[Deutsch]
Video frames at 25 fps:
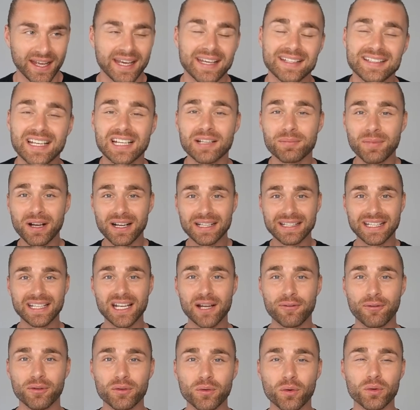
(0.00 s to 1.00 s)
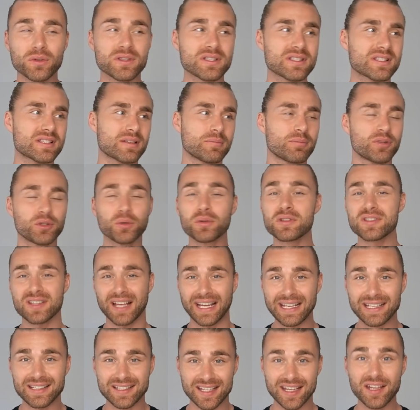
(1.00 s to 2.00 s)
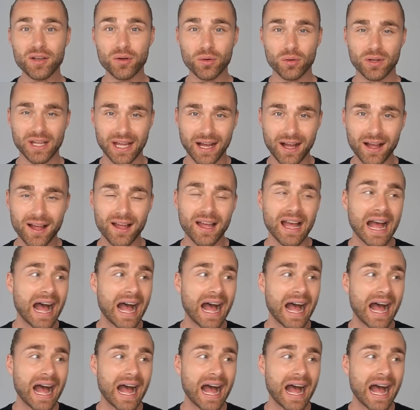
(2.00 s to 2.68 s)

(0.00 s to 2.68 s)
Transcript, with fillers: Ich denke mal, jeder von uns benutzt ein Deo, ja,